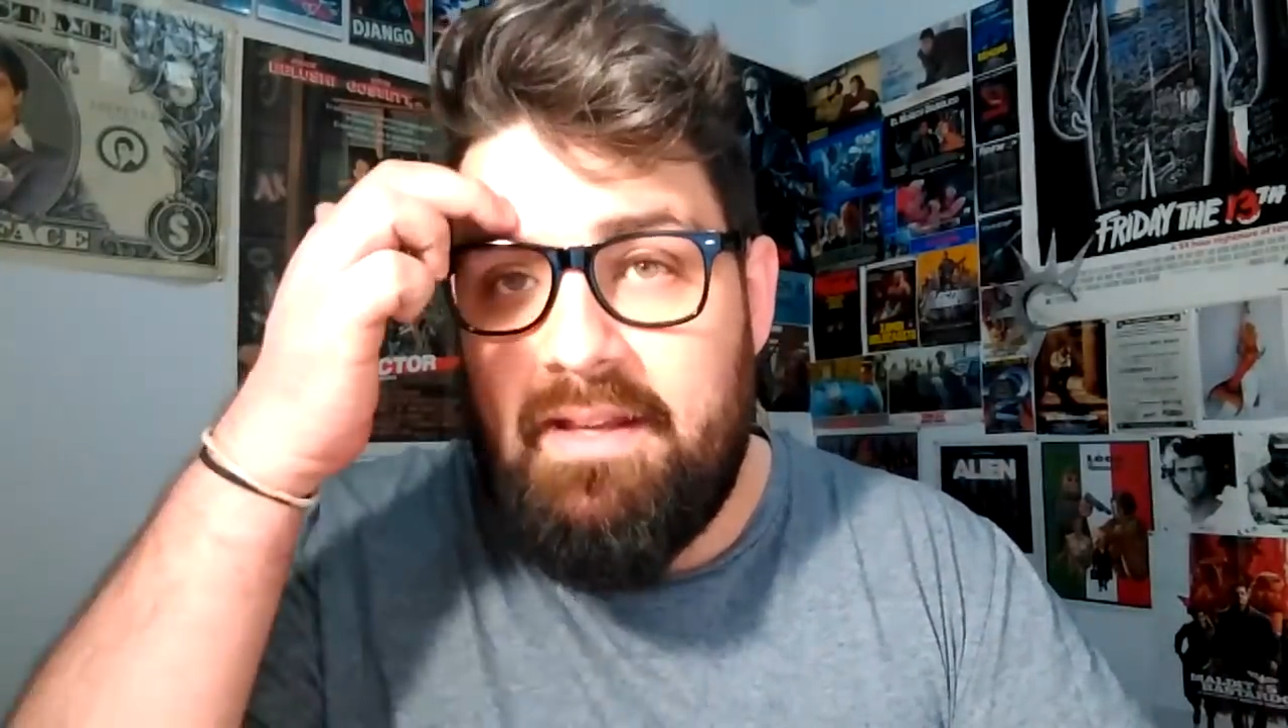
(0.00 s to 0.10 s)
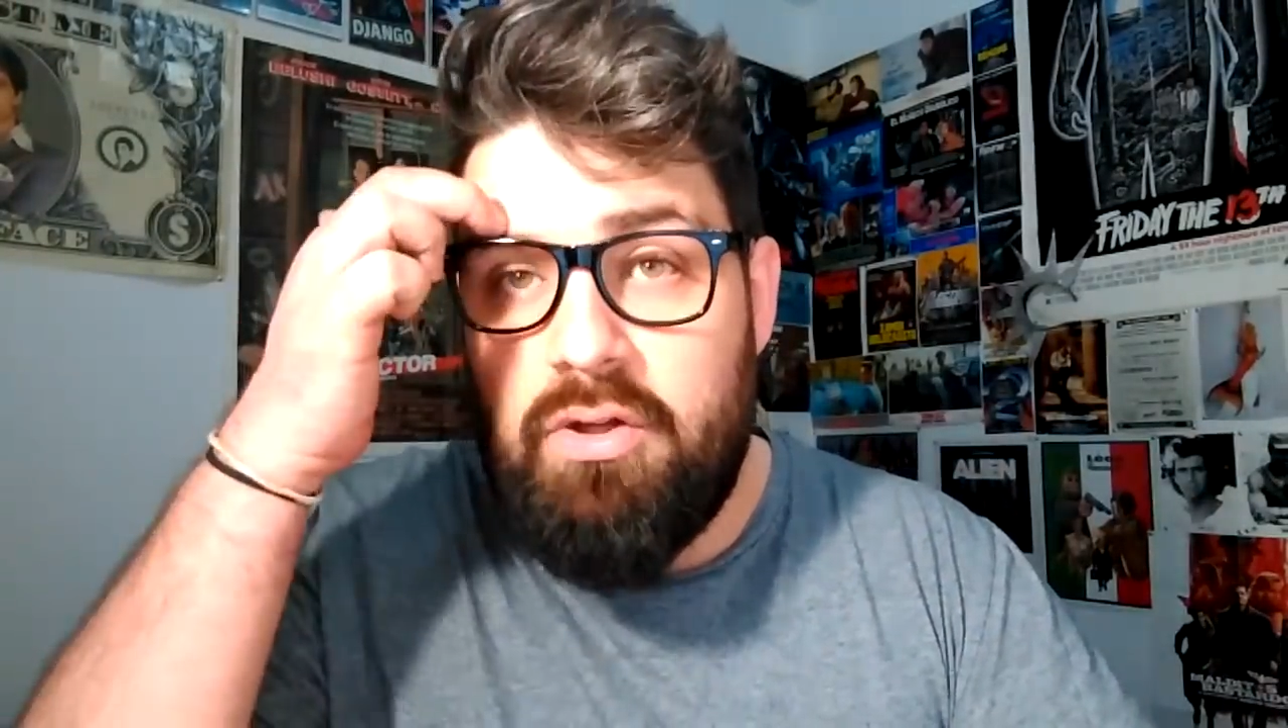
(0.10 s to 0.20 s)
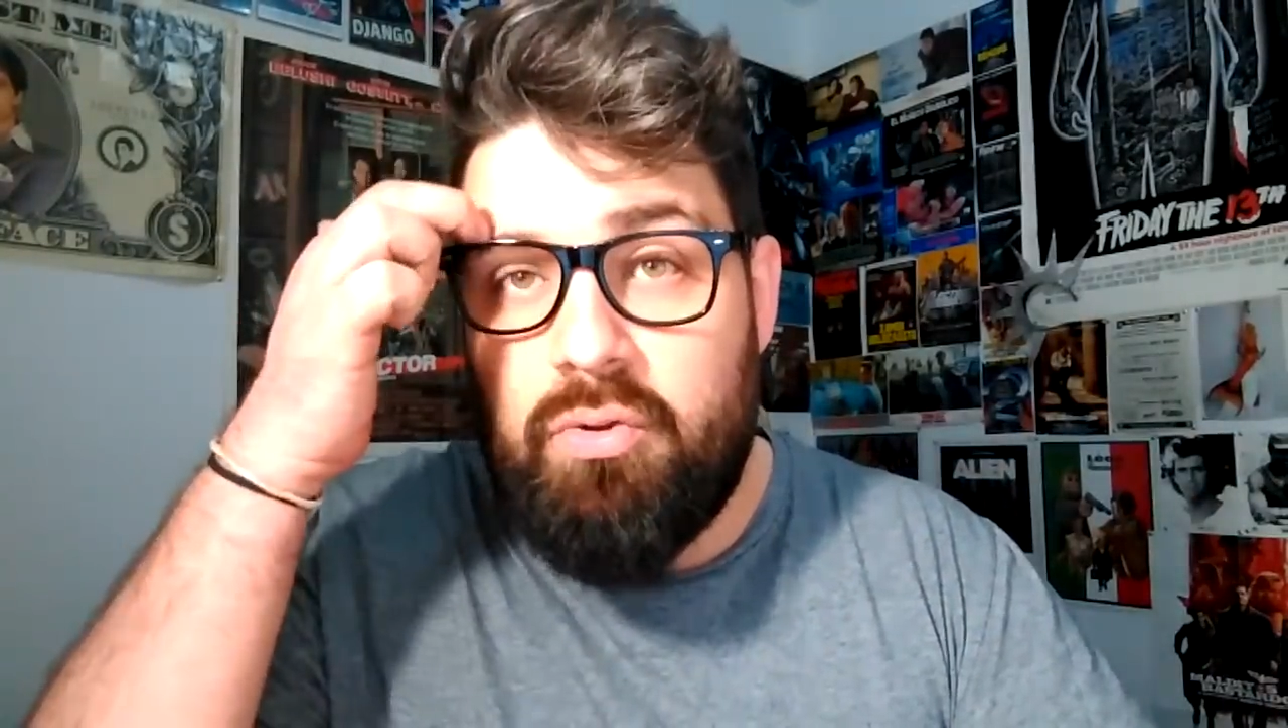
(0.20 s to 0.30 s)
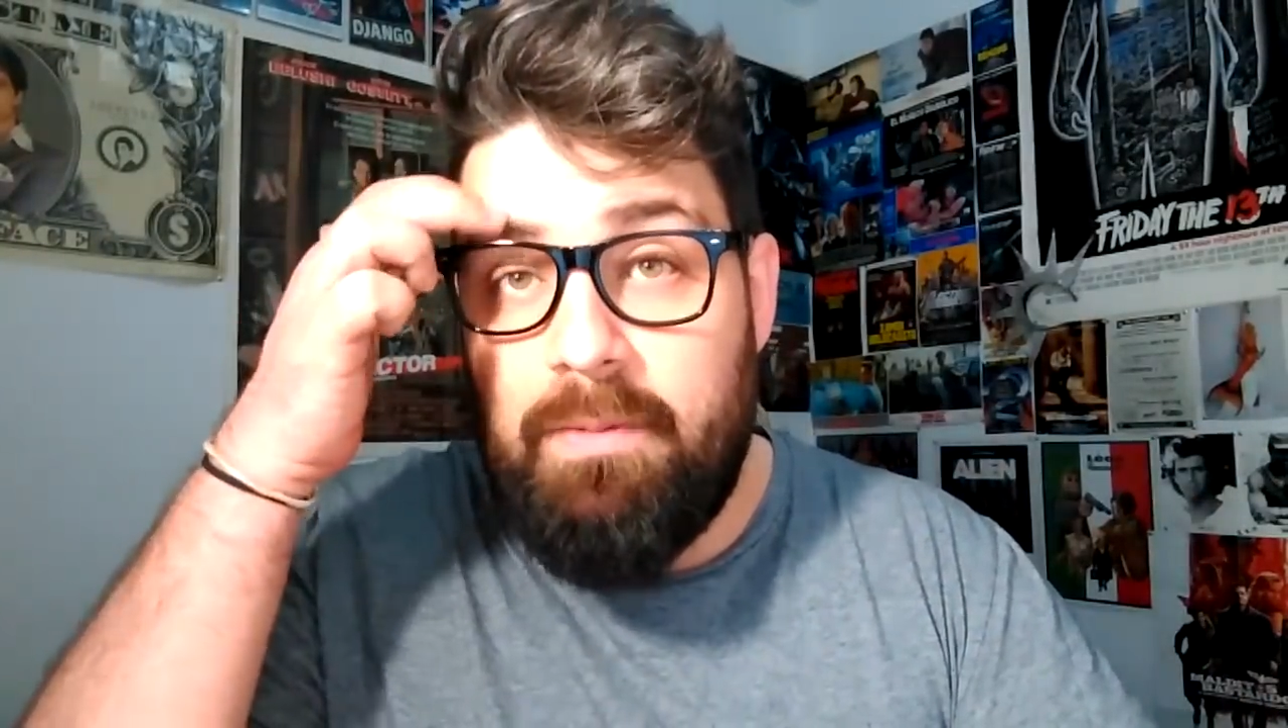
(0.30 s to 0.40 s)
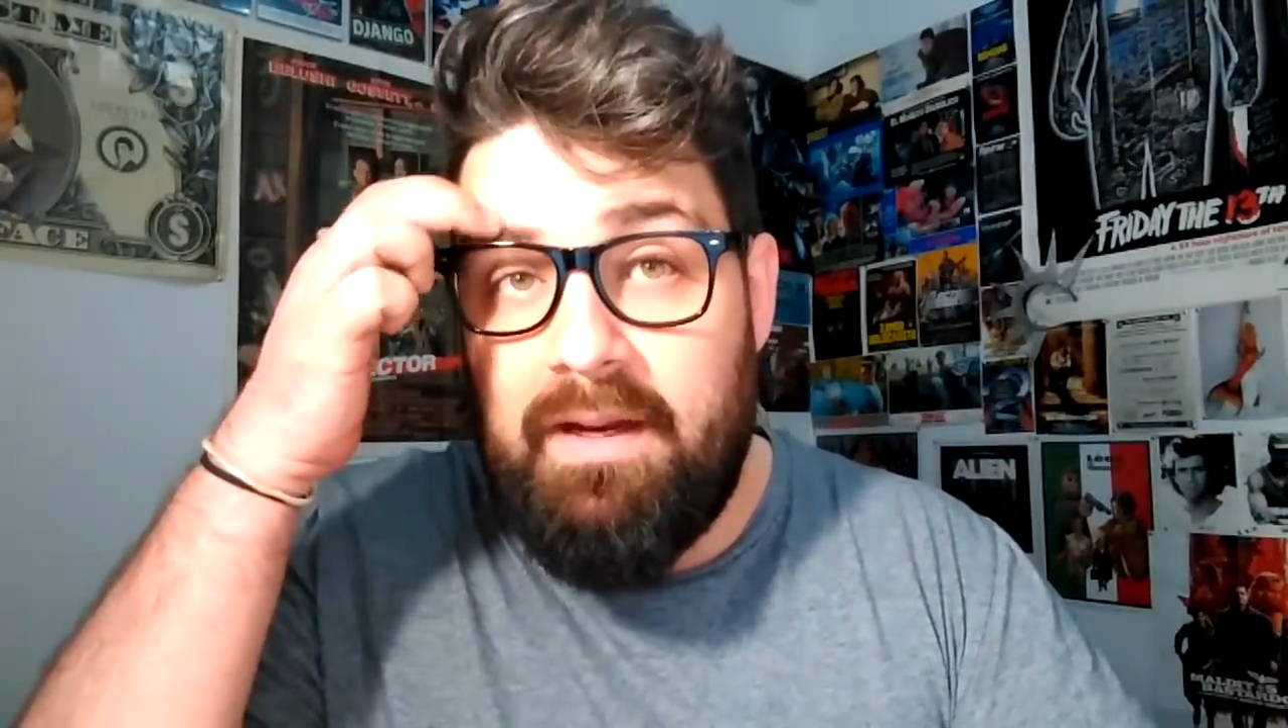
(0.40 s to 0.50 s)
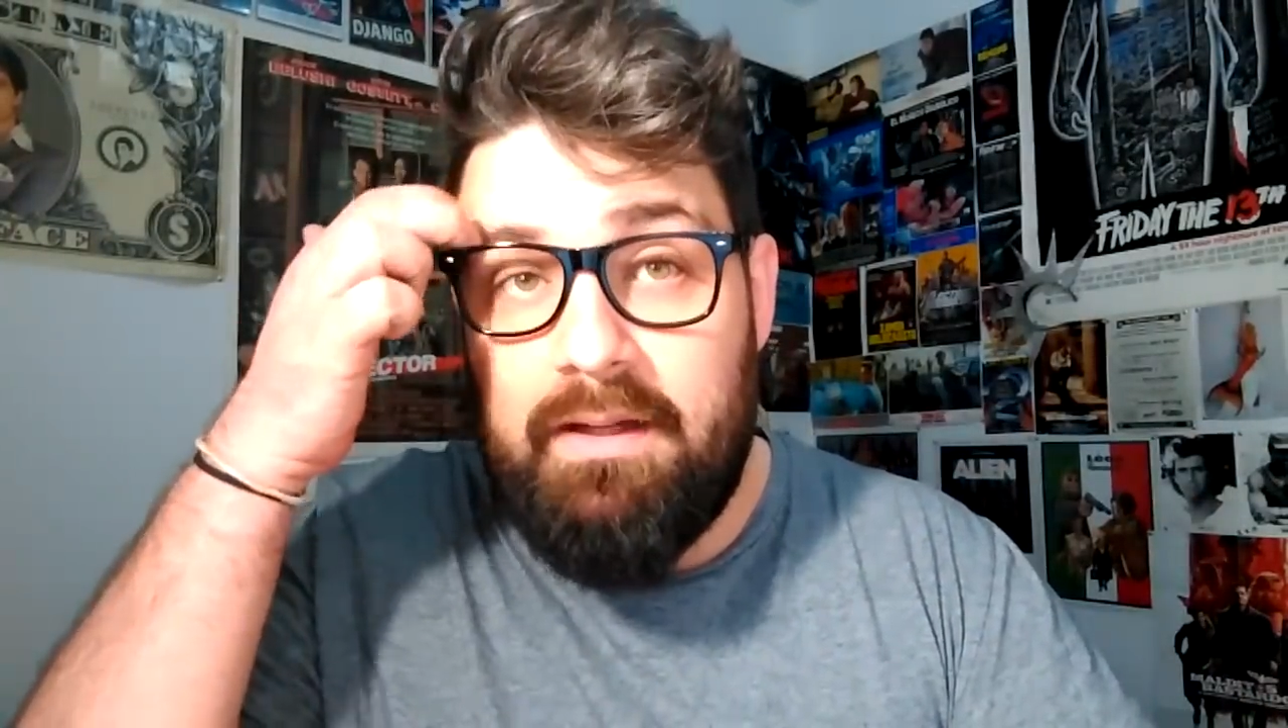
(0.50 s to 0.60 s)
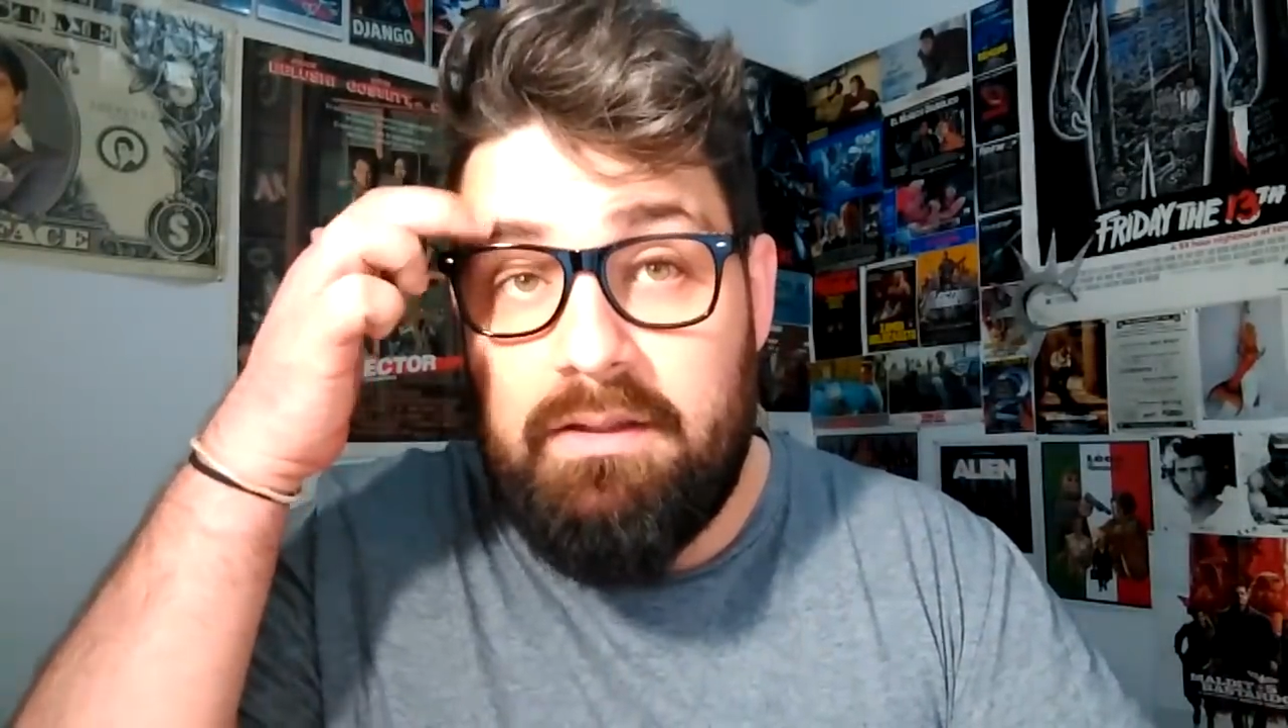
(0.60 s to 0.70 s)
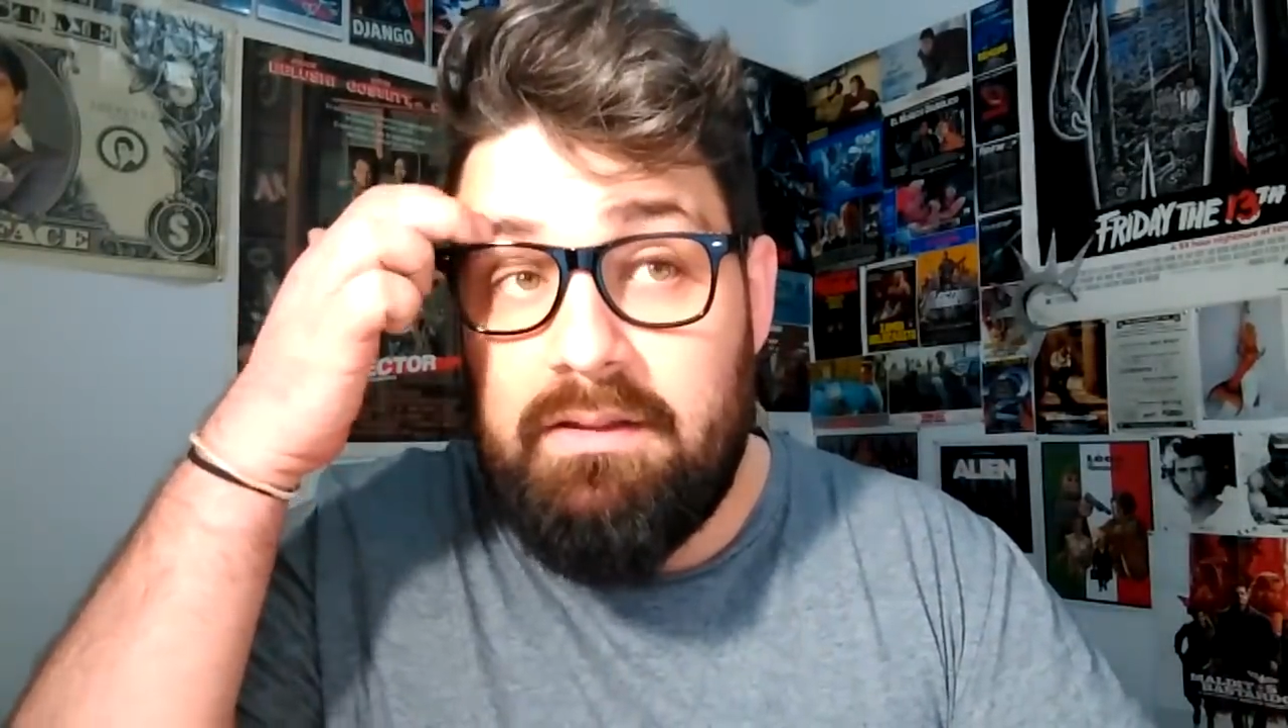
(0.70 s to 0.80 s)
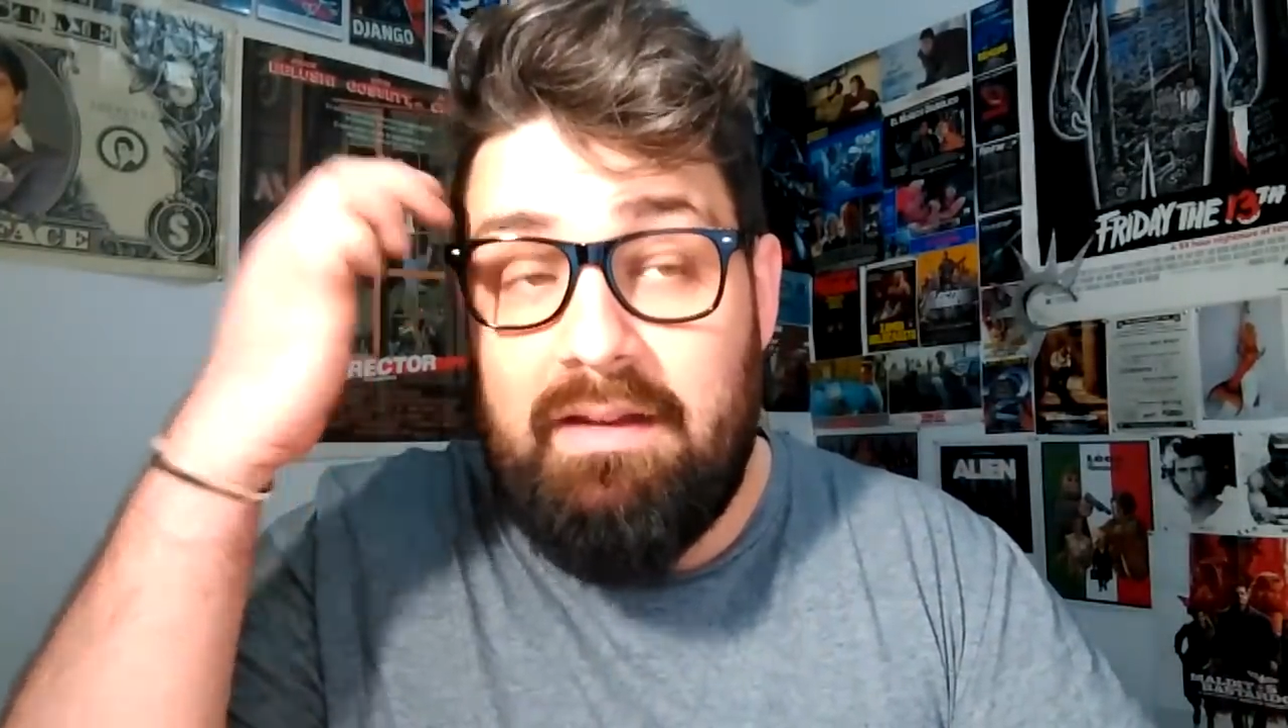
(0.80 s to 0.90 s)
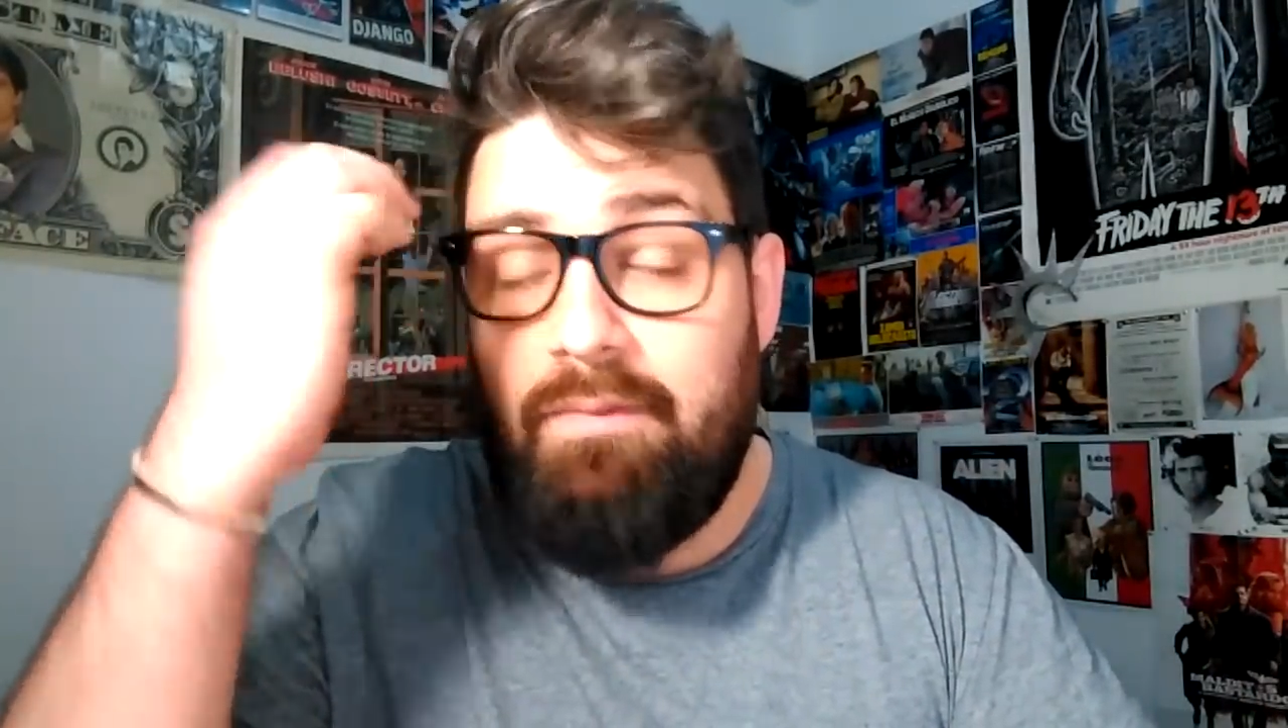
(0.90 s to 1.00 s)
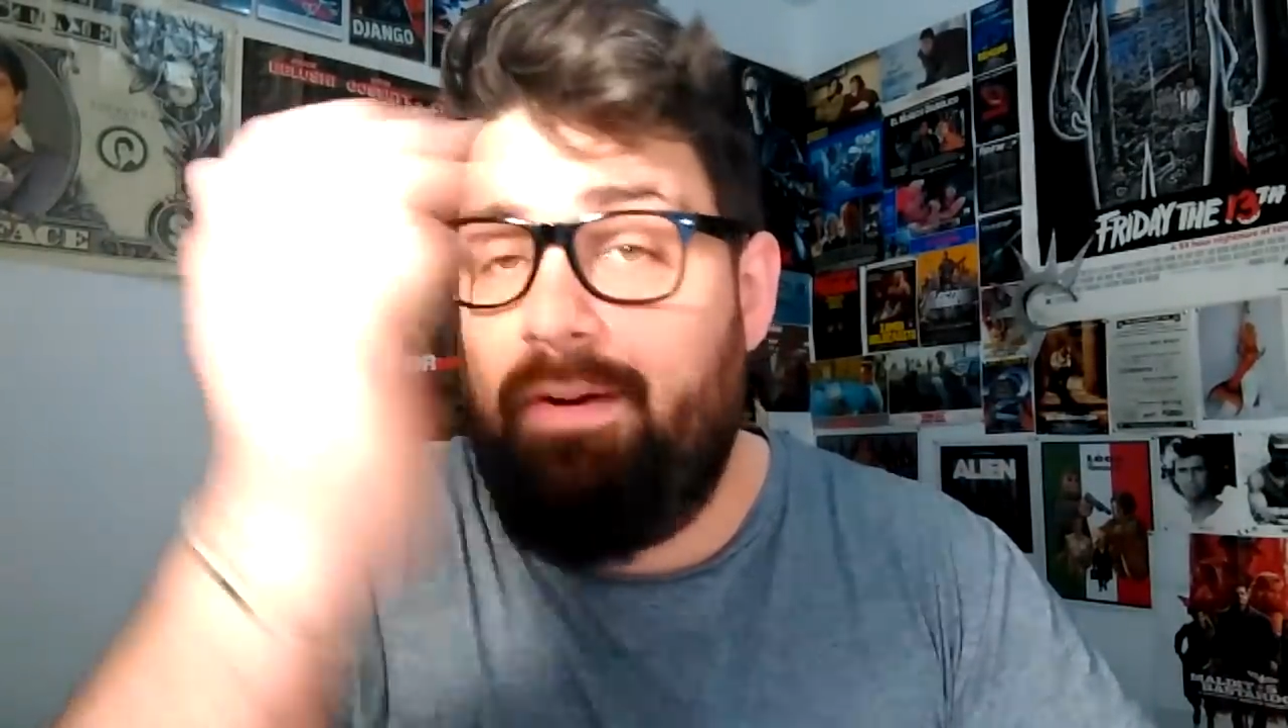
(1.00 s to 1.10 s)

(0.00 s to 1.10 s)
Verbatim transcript: de YouTube, que